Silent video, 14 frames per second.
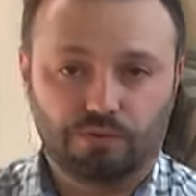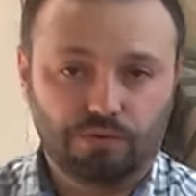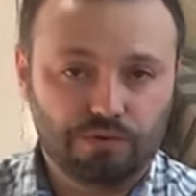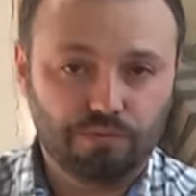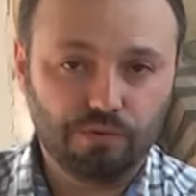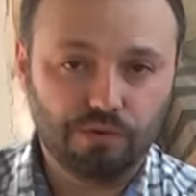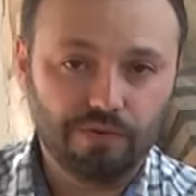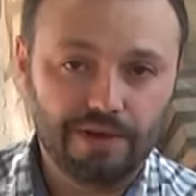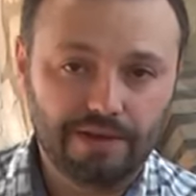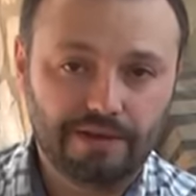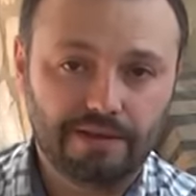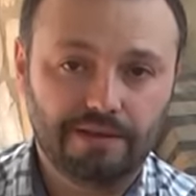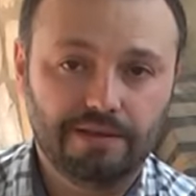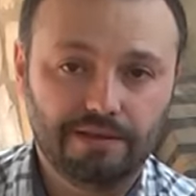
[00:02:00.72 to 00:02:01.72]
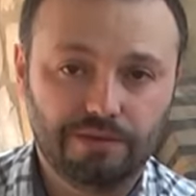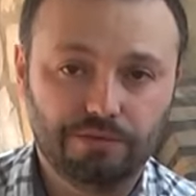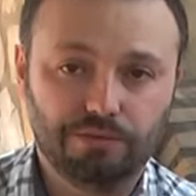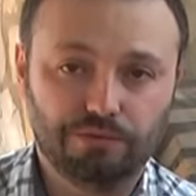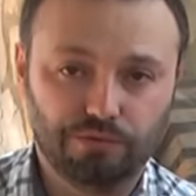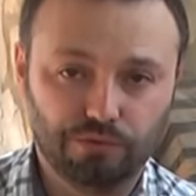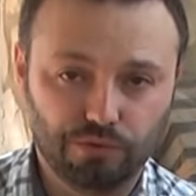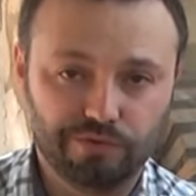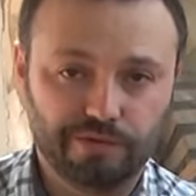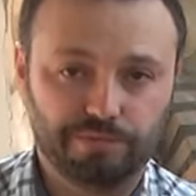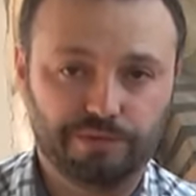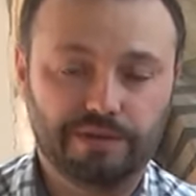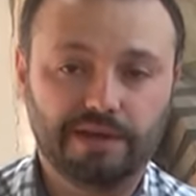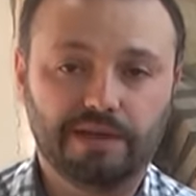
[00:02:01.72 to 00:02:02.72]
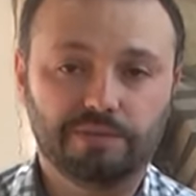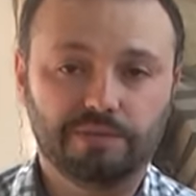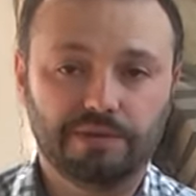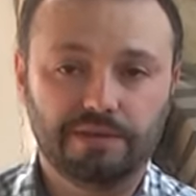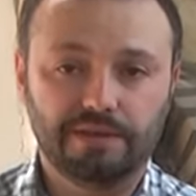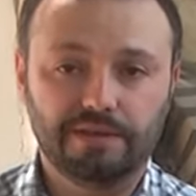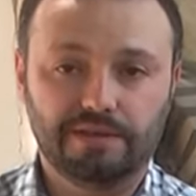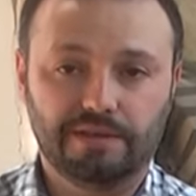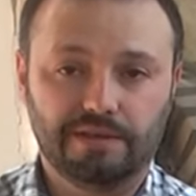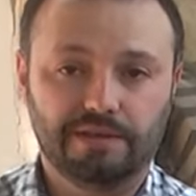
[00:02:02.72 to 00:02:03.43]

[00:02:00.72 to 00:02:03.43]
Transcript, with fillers: То есть буквально, если вот нужен вам стакан майонеза,